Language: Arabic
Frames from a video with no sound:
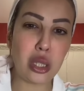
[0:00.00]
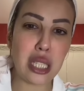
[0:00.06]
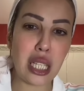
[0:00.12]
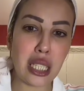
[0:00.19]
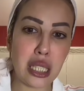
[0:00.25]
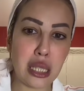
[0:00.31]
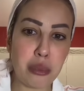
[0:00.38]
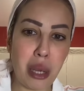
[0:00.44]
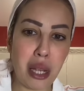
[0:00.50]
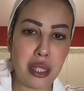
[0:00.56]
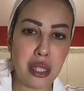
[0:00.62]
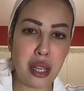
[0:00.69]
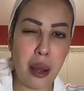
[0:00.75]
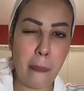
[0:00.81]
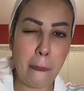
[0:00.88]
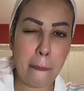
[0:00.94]
وصلت
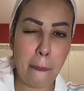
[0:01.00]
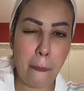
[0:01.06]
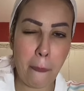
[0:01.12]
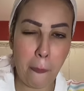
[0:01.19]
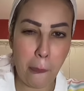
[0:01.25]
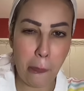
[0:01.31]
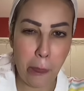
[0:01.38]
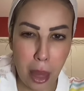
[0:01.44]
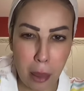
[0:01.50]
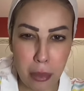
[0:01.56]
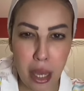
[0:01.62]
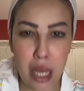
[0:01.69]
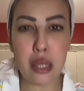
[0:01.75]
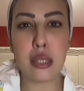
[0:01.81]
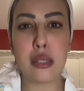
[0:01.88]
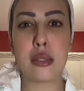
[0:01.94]
لاسبانيا
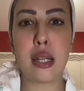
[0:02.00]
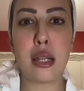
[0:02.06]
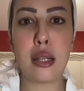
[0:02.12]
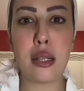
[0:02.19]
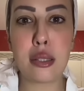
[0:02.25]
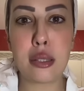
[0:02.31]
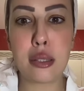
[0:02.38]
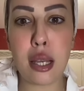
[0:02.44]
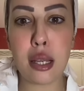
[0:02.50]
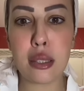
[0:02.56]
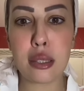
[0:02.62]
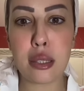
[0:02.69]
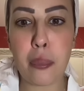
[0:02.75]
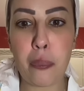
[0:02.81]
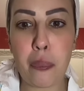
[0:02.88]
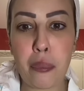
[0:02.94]
مع الهزه اللي
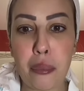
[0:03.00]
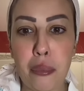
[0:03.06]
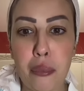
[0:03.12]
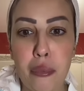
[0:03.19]
هزات